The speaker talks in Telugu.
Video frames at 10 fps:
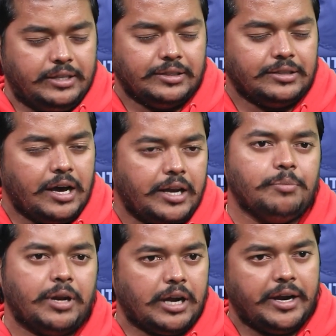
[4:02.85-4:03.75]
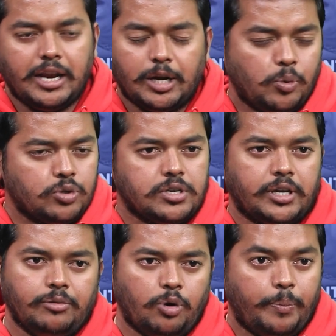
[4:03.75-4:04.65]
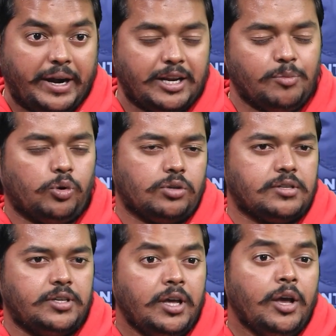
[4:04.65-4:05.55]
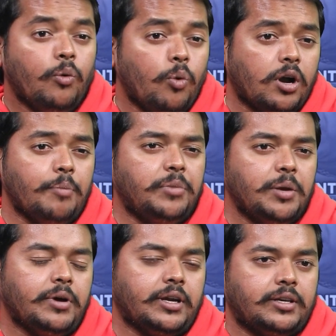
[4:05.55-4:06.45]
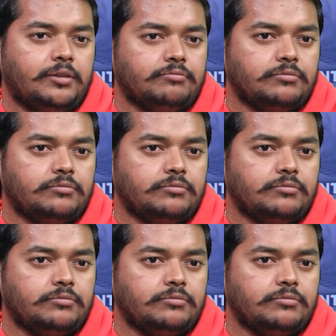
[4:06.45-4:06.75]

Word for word: ఇంత అని మనకు ఐడియా లేకపోవచ్చు కానీ ఒక బెటర్ అమౌంట్ వస్తుంది ఒక మీమర్కి